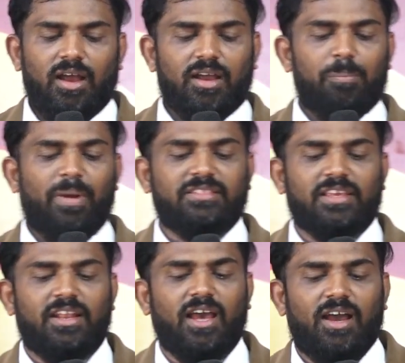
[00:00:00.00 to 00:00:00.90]
அங்கே
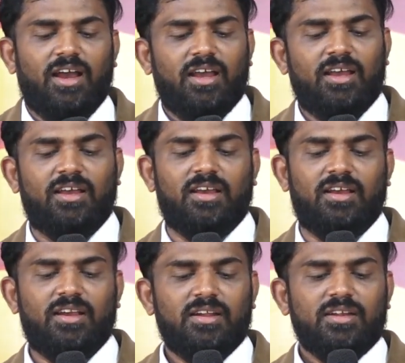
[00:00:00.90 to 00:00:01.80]
பார்த்தீங்கன்னா
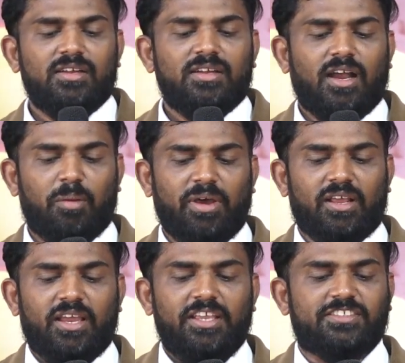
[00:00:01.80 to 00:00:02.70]
அங்கே
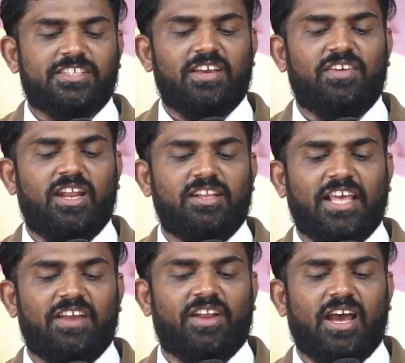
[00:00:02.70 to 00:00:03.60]
பாருங்கள் இஸ்ரேவேலின்
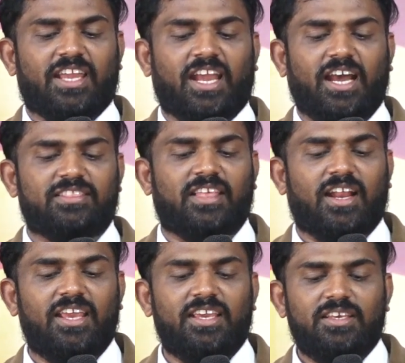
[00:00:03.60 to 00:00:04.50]
தேவனாகிய
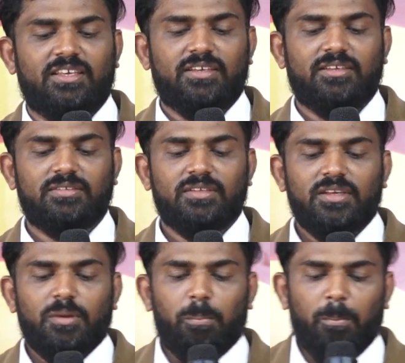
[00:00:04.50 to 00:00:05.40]
கத்தரை
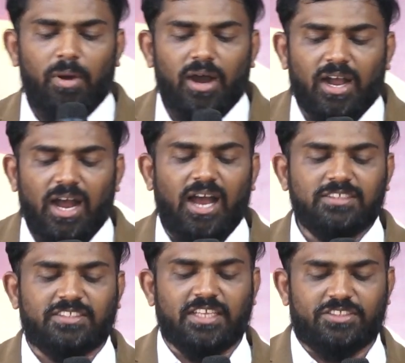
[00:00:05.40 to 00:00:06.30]
மகா
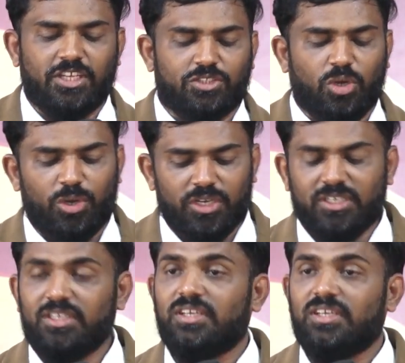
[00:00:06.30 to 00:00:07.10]
சத்தத்தோடு